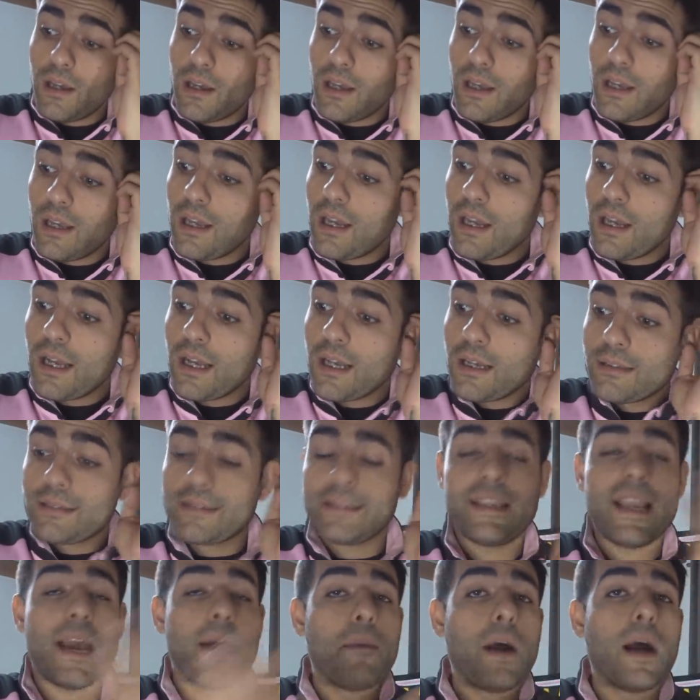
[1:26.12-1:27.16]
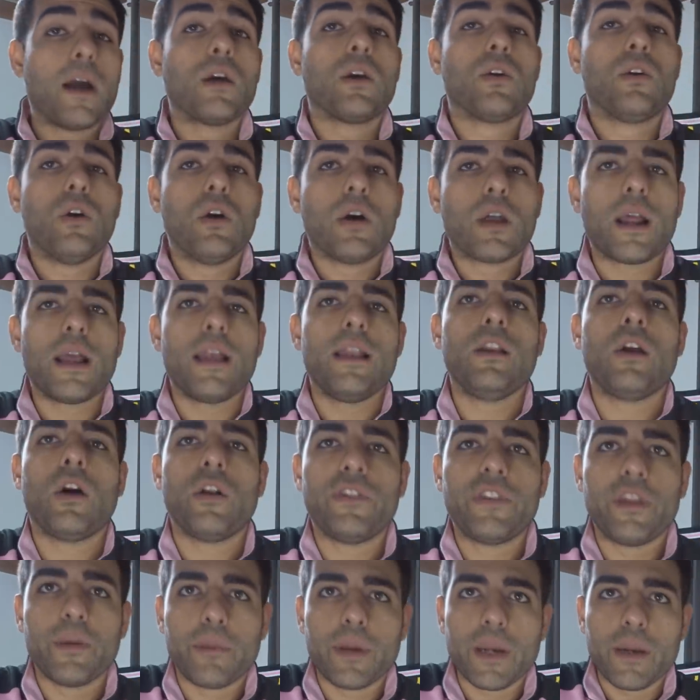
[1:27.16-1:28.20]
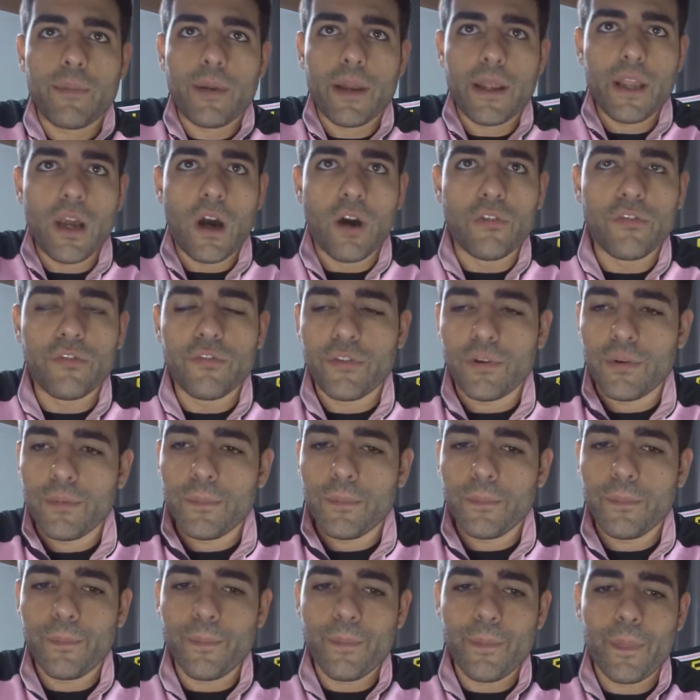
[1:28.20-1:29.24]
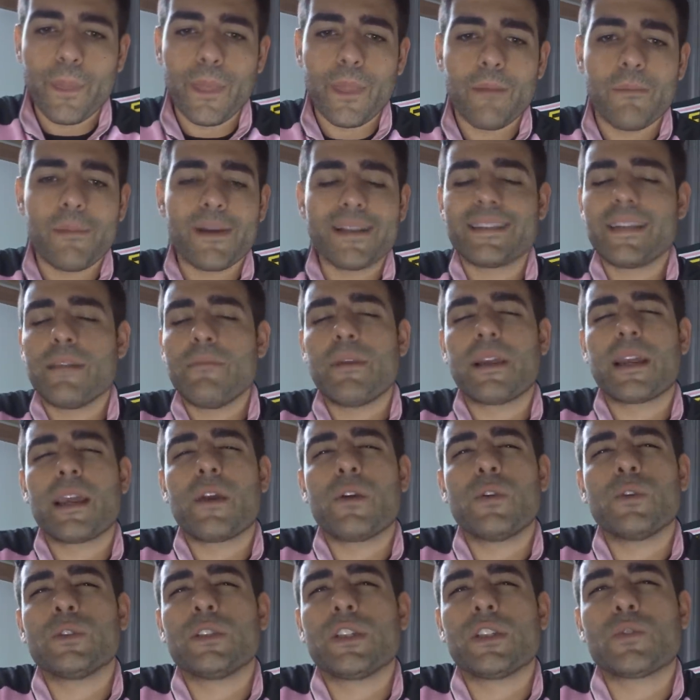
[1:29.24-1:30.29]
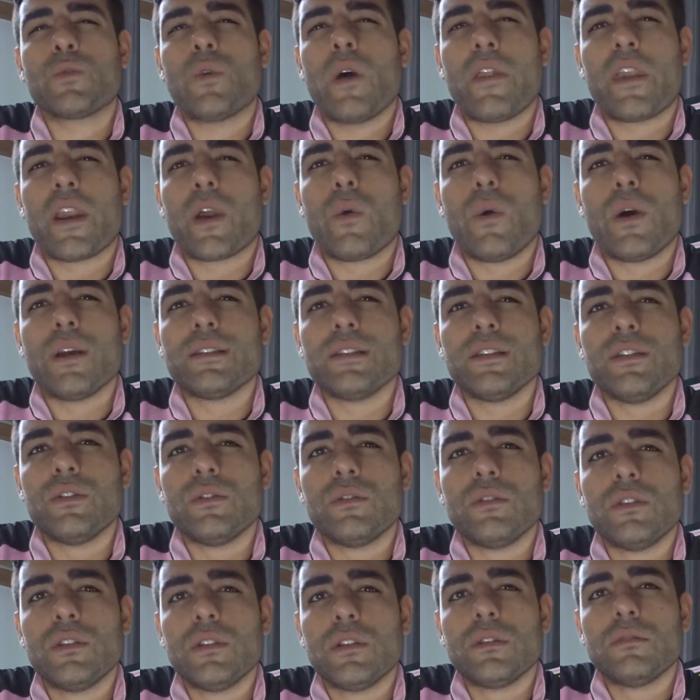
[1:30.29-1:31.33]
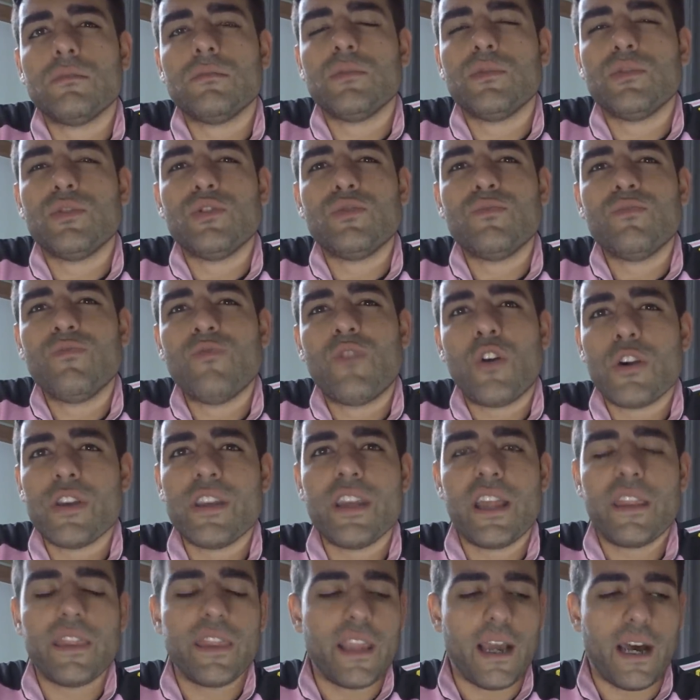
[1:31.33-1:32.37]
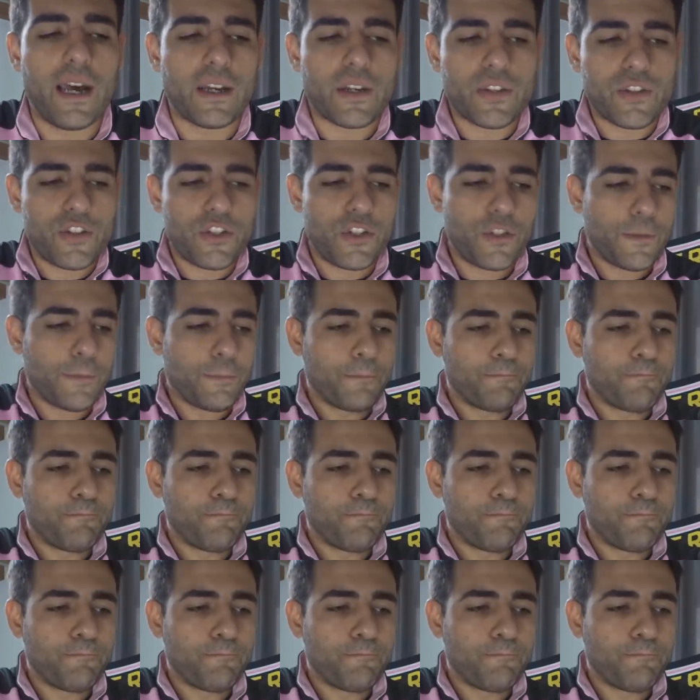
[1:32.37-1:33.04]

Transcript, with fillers: Eh, siamo ancora in lotta per i playoff, ma sembra che questa squadra quasi non, non voglia andarci.